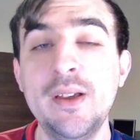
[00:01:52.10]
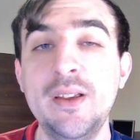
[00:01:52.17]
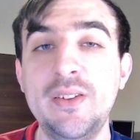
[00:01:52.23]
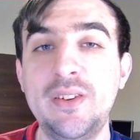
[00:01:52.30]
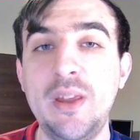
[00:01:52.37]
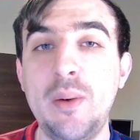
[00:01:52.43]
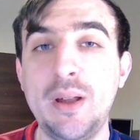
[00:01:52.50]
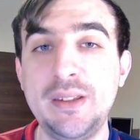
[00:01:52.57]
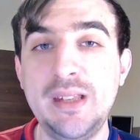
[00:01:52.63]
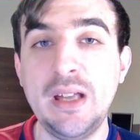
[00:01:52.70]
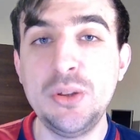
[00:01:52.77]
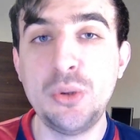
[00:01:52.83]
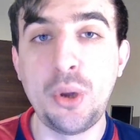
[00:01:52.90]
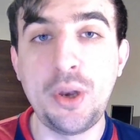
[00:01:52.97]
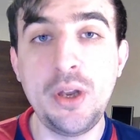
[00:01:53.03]

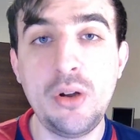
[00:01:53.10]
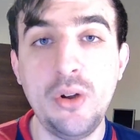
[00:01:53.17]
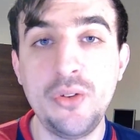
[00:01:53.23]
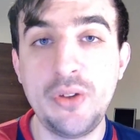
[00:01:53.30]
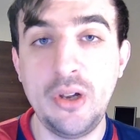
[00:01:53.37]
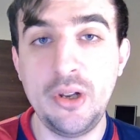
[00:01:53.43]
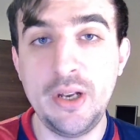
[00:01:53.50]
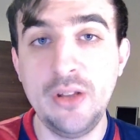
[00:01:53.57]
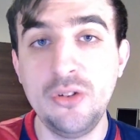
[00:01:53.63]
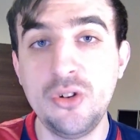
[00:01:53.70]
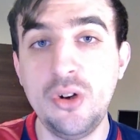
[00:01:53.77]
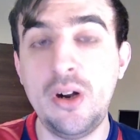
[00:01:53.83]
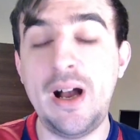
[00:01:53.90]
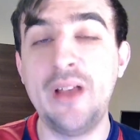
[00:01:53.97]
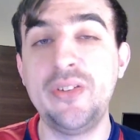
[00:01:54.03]
Sebastián Torrico en San
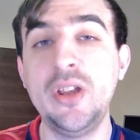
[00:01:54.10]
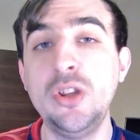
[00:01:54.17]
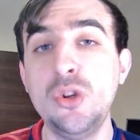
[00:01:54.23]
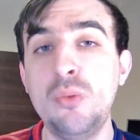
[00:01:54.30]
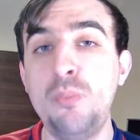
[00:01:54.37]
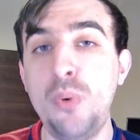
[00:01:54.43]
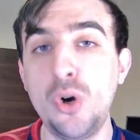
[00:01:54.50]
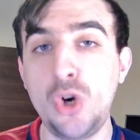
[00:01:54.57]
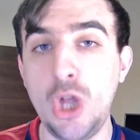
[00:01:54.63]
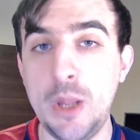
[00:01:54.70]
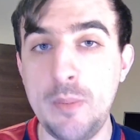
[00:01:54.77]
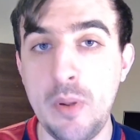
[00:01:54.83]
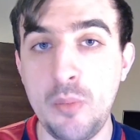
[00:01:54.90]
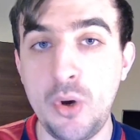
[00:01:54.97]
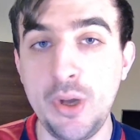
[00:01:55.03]
Lorenzo. Haciendo un poco de
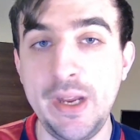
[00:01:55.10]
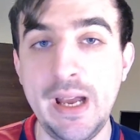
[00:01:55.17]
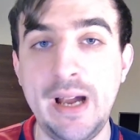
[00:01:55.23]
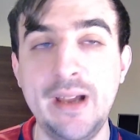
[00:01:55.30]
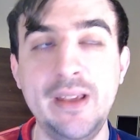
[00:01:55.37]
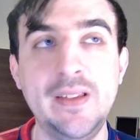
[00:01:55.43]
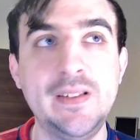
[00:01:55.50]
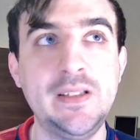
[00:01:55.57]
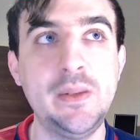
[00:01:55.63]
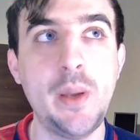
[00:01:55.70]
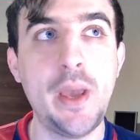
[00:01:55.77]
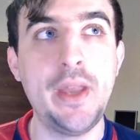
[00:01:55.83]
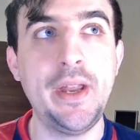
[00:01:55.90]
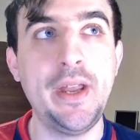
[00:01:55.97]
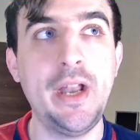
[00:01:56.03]
memoria y si
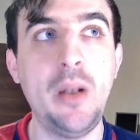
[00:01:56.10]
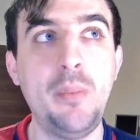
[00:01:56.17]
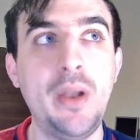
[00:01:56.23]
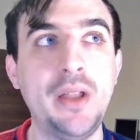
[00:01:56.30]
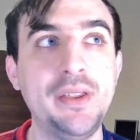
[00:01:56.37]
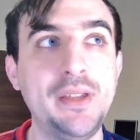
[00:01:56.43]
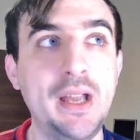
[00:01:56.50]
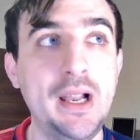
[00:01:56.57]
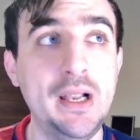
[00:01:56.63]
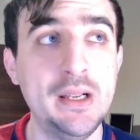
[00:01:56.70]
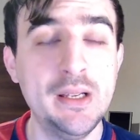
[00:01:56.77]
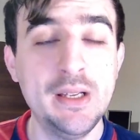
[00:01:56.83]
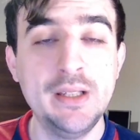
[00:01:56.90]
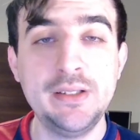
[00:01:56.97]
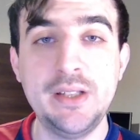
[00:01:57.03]
bien en el plantel
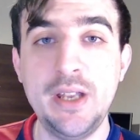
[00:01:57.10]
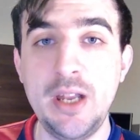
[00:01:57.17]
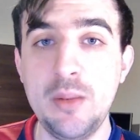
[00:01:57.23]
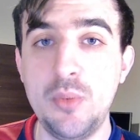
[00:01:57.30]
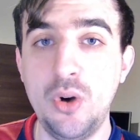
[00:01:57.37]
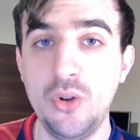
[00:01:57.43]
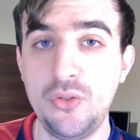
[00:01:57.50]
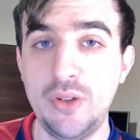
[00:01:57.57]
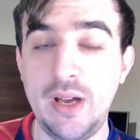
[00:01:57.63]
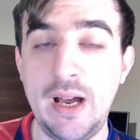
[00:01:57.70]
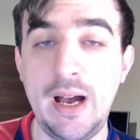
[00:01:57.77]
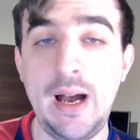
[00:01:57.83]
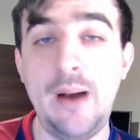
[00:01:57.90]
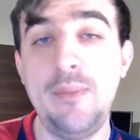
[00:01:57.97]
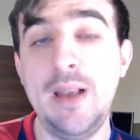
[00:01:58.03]
tenemos
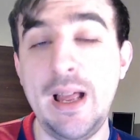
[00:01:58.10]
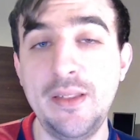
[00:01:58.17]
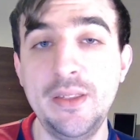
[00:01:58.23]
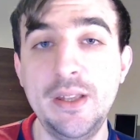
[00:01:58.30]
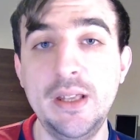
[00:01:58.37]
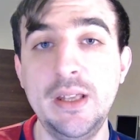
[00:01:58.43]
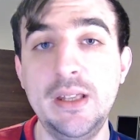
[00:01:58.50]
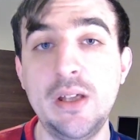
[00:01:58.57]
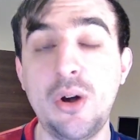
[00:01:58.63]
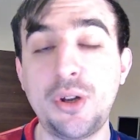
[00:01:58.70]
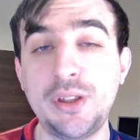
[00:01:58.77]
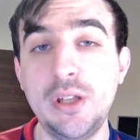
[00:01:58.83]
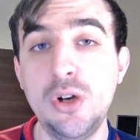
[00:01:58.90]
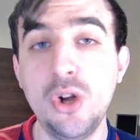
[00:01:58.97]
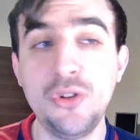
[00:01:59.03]
a Blandi y a
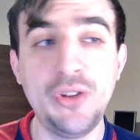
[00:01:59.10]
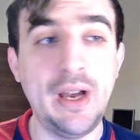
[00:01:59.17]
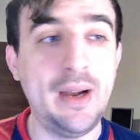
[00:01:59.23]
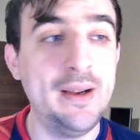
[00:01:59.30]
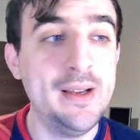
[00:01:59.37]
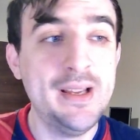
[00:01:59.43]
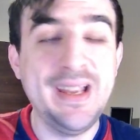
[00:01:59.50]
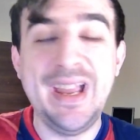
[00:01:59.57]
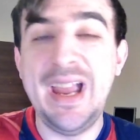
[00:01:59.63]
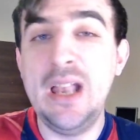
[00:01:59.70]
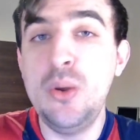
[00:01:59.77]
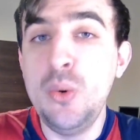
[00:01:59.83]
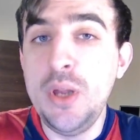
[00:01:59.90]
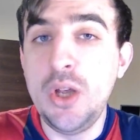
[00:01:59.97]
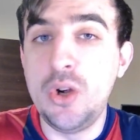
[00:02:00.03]
Ortigosa, el
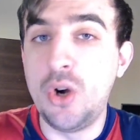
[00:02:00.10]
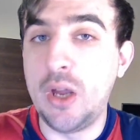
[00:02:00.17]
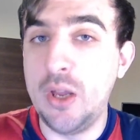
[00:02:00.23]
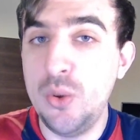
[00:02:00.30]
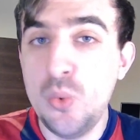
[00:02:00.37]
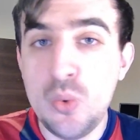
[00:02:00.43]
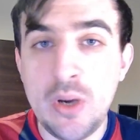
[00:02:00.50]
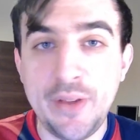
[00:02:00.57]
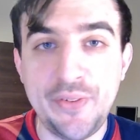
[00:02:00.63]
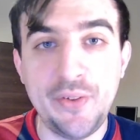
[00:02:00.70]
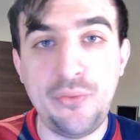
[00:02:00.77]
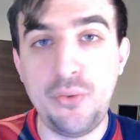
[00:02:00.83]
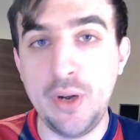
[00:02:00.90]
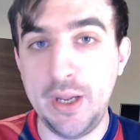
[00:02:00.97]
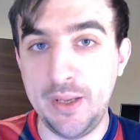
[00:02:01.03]
único que nunca se
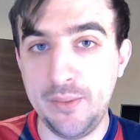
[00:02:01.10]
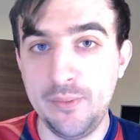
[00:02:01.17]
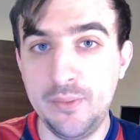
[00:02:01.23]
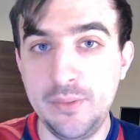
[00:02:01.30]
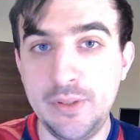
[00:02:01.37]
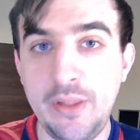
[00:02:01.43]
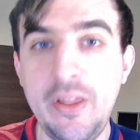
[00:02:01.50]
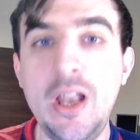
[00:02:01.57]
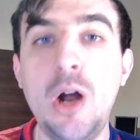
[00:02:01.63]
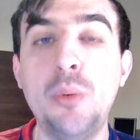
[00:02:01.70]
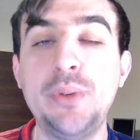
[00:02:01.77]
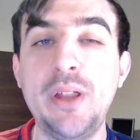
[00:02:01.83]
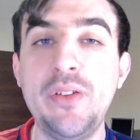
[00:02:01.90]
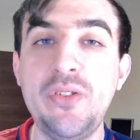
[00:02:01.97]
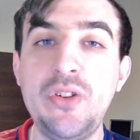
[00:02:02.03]
fue desde la
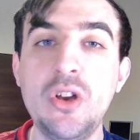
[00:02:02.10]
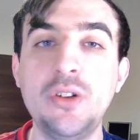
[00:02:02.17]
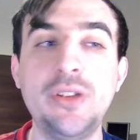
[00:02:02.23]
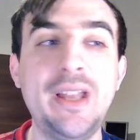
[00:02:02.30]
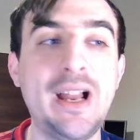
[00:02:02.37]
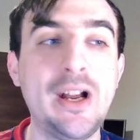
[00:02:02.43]
obtención de la